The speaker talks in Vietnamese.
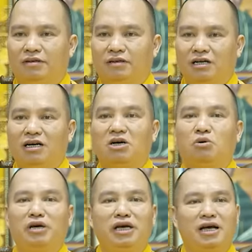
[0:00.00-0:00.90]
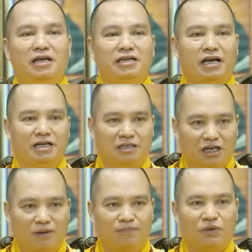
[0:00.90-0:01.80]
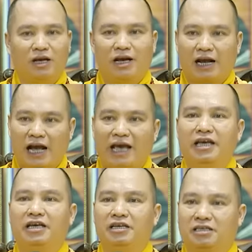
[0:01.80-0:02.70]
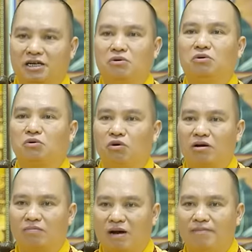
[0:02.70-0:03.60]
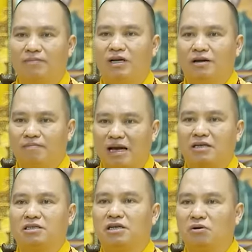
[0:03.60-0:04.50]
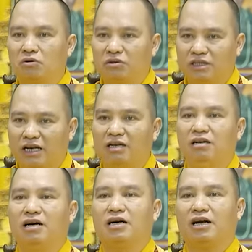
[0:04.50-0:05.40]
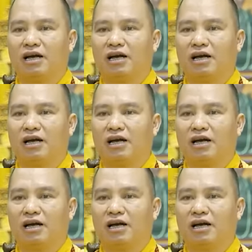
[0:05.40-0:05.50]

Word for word: thức khuya dậy sớm cày sâu cuốc bẫm bắt sâu dẫn nước